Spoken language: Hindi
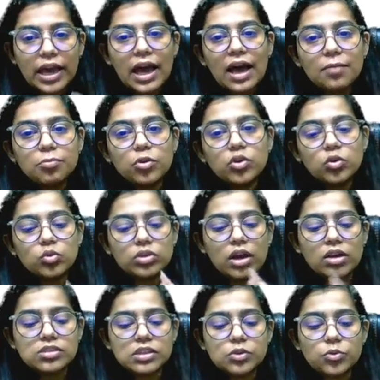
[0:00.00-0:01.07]
आपको
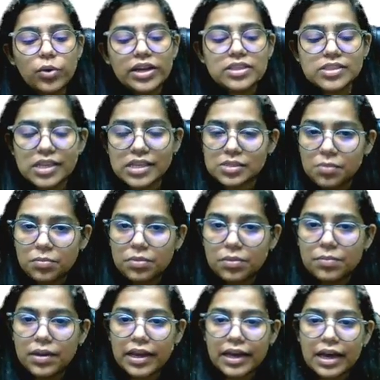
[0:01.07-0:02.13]
2026 में भी
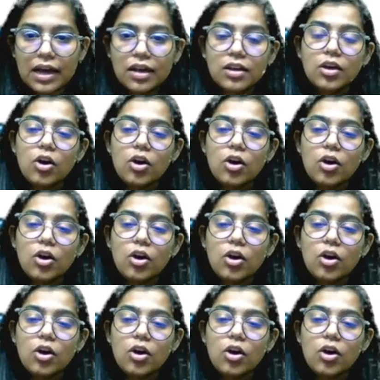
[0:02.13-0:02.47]
मिलेगा